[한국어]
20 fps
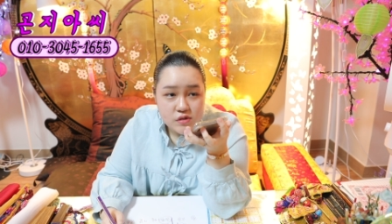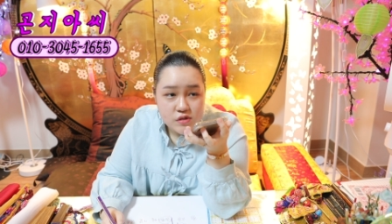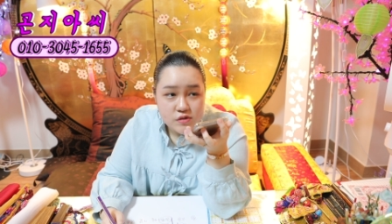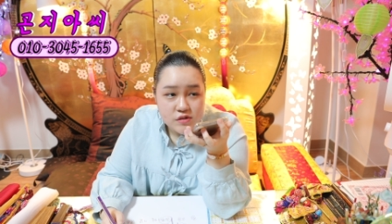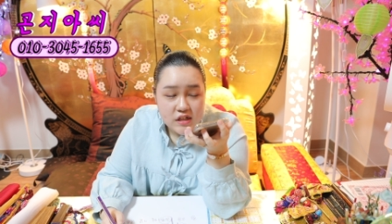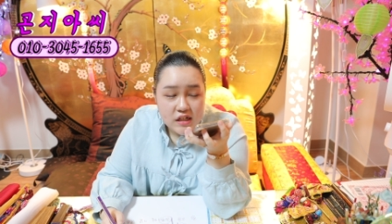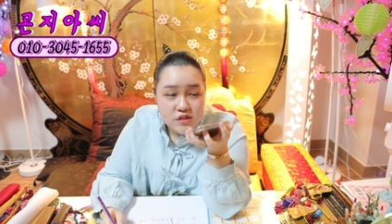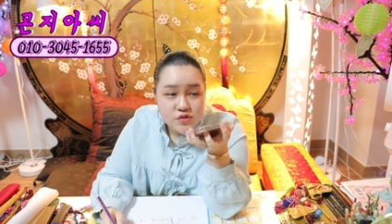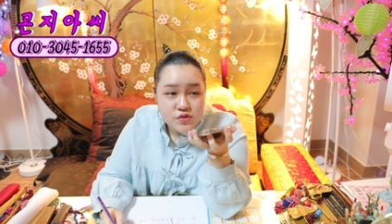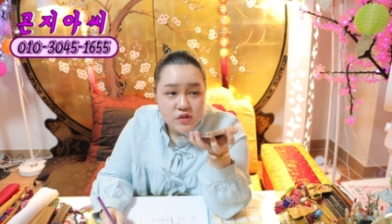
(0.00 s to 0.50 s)

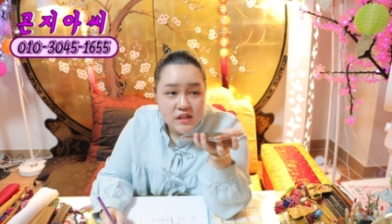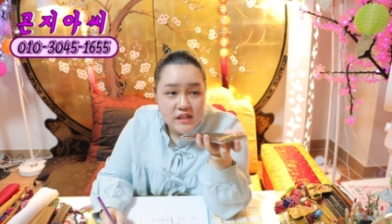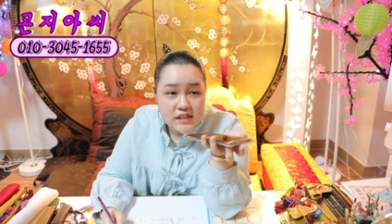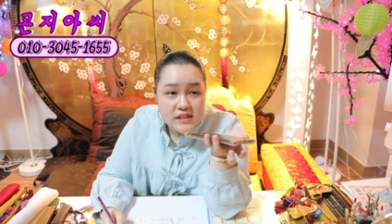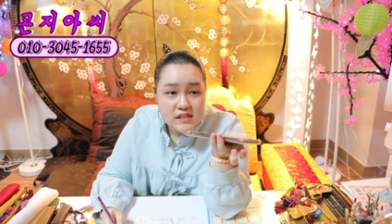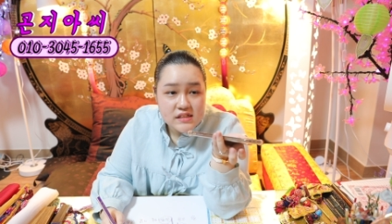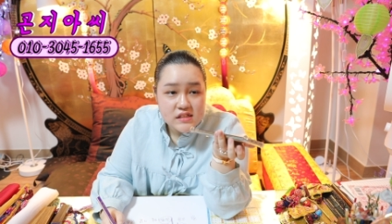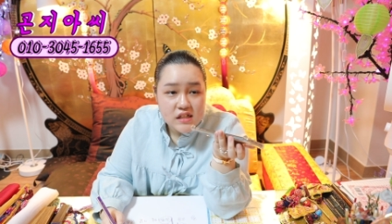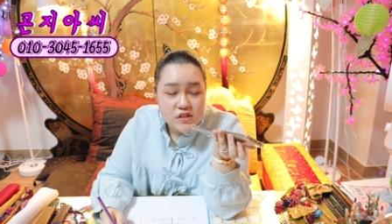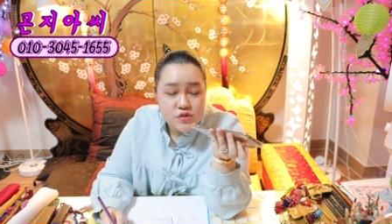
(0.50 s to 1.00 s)
그리고 사주에
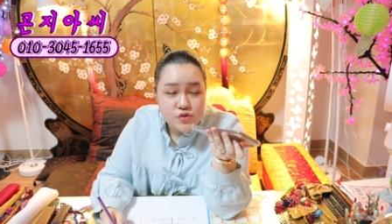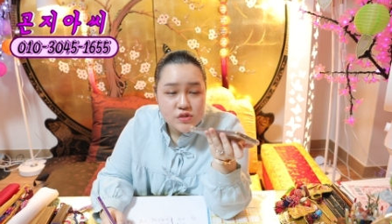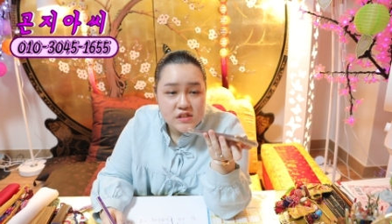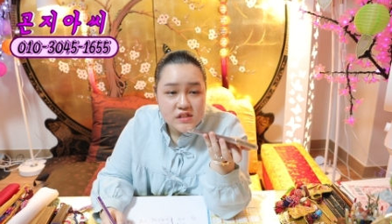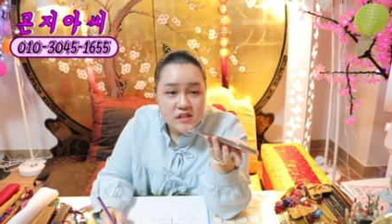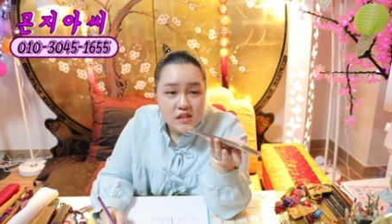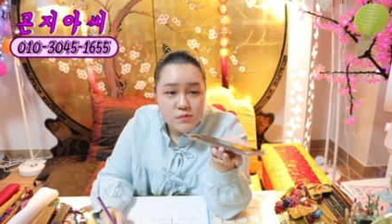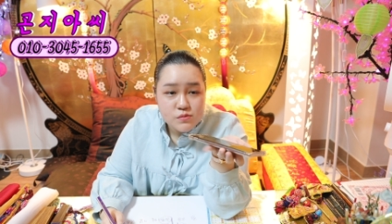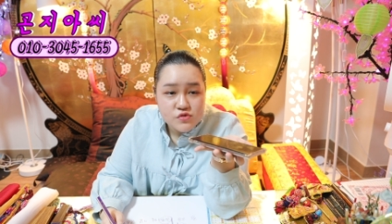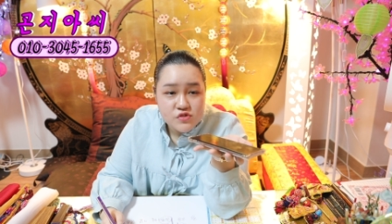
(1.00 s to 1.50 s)
있는
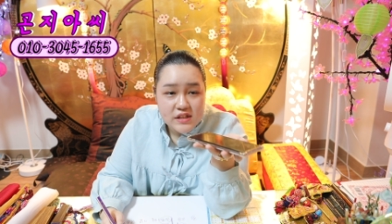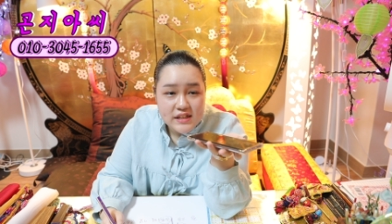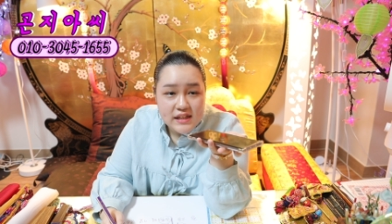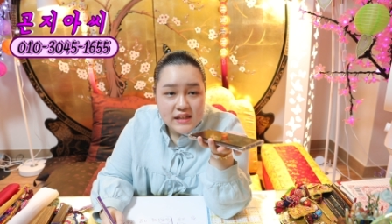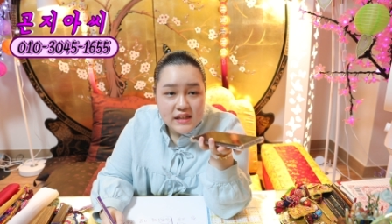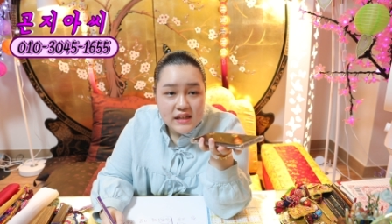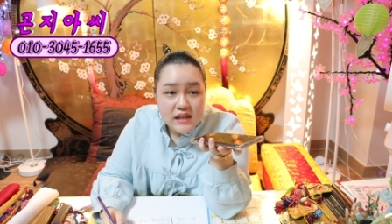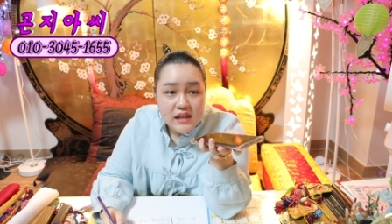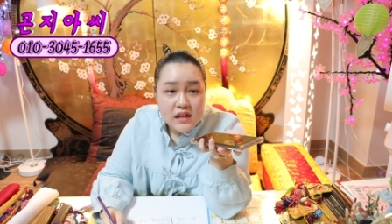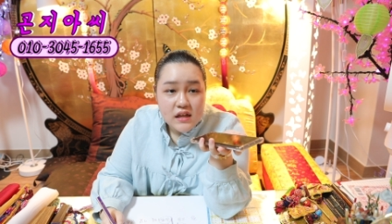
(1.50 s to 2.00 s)
사주기
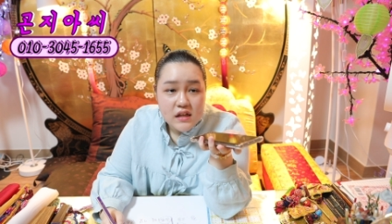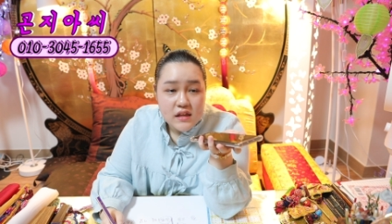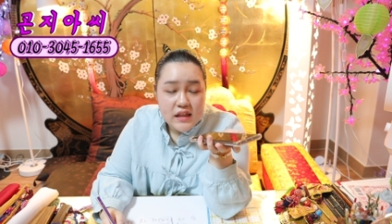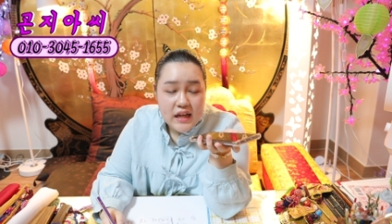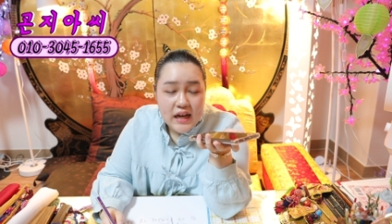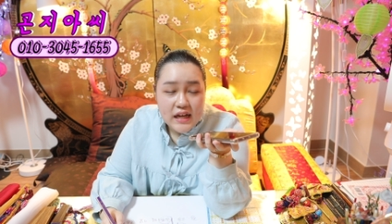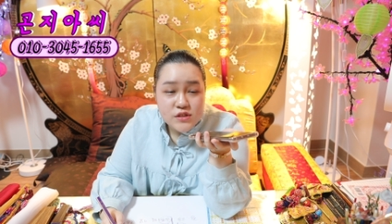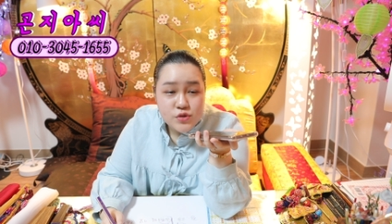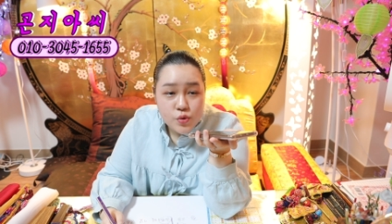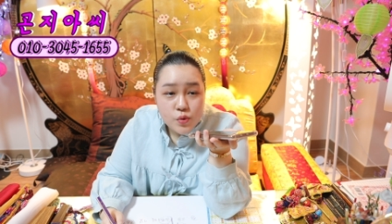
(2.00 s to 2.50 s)
때문에
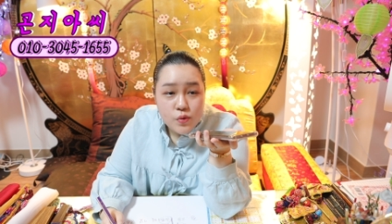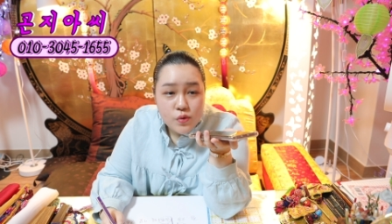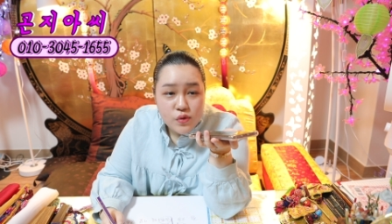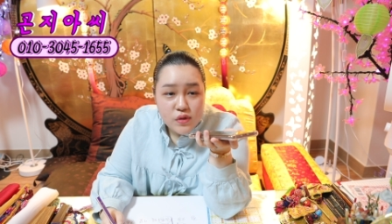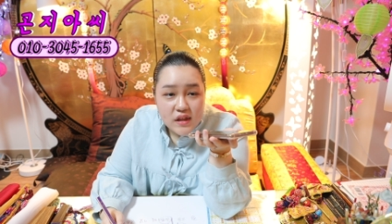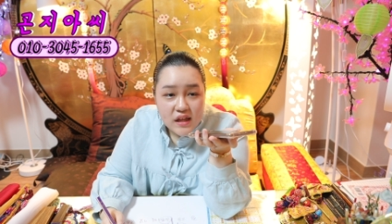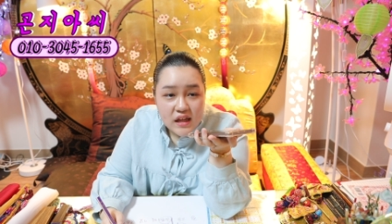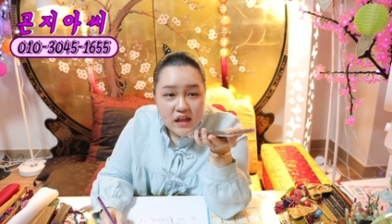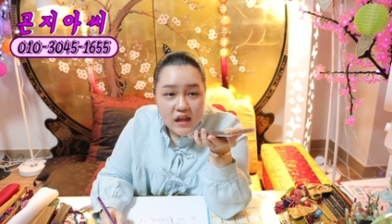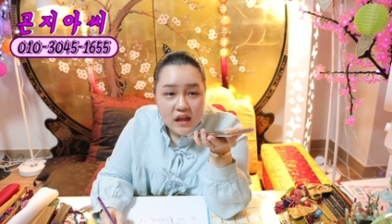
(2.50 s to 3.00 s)
다
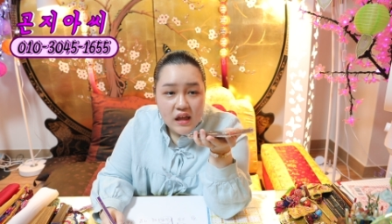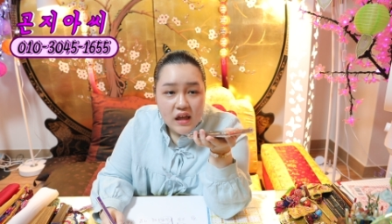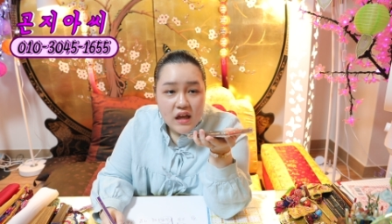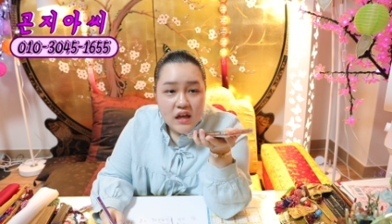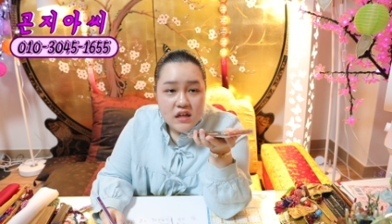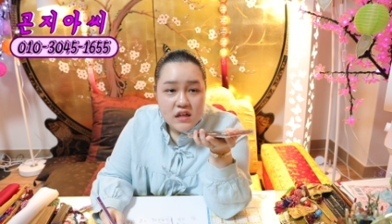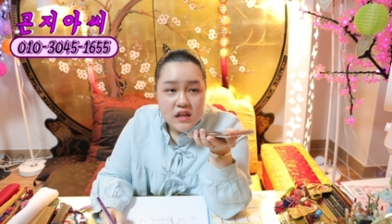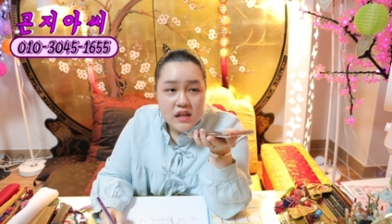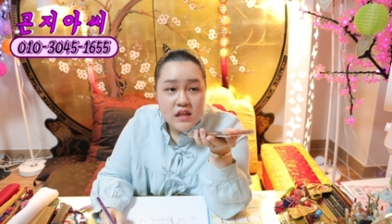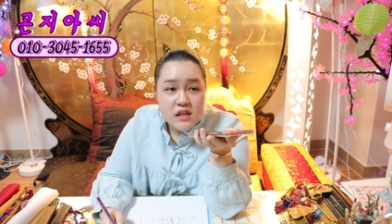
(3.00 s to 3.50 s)
좋은데
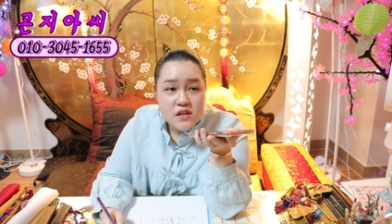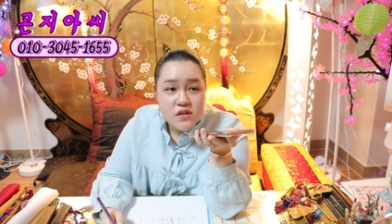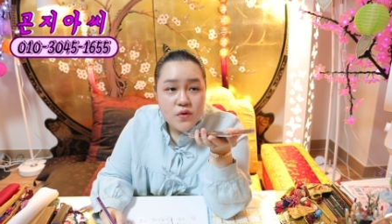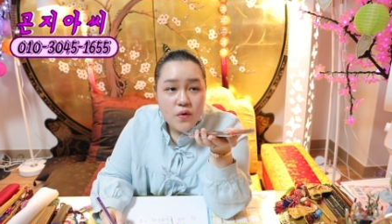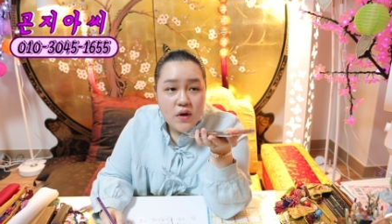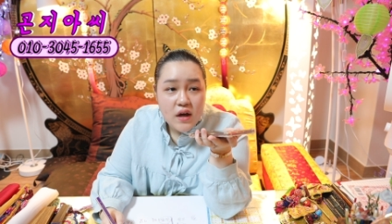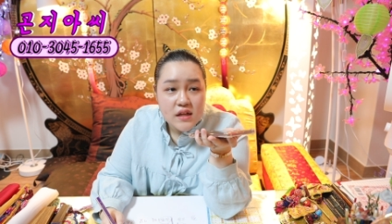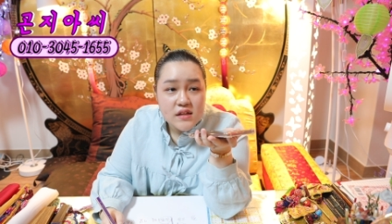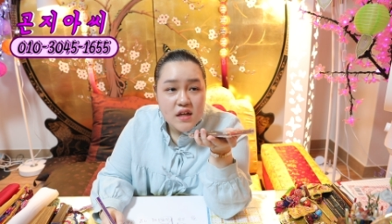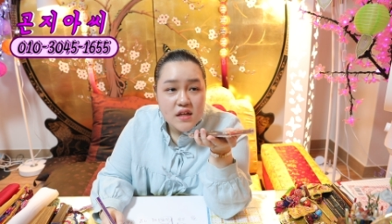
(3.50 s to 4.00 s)

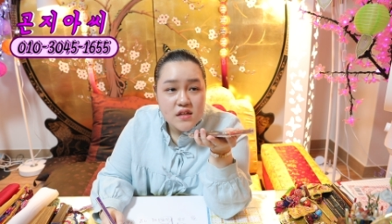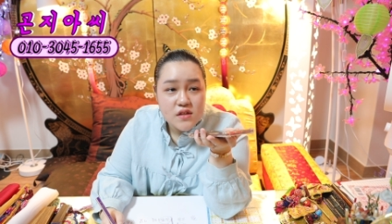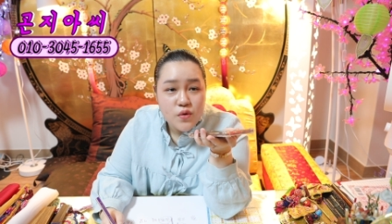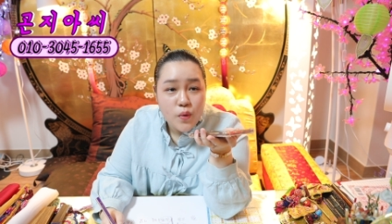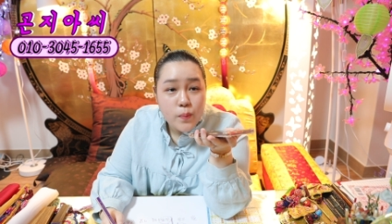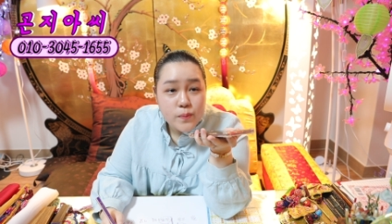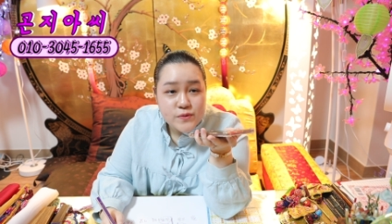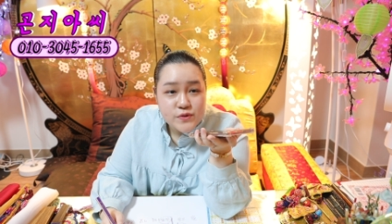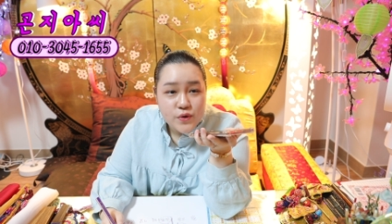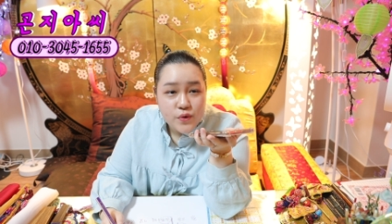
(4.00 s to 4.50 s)
인적 네. 하나는
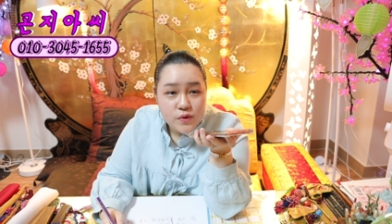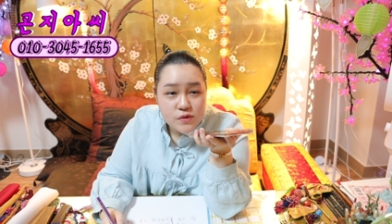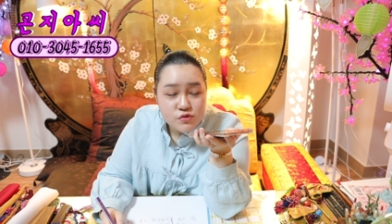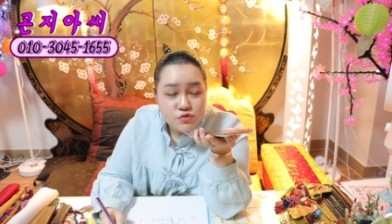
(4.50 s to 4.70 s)
없어.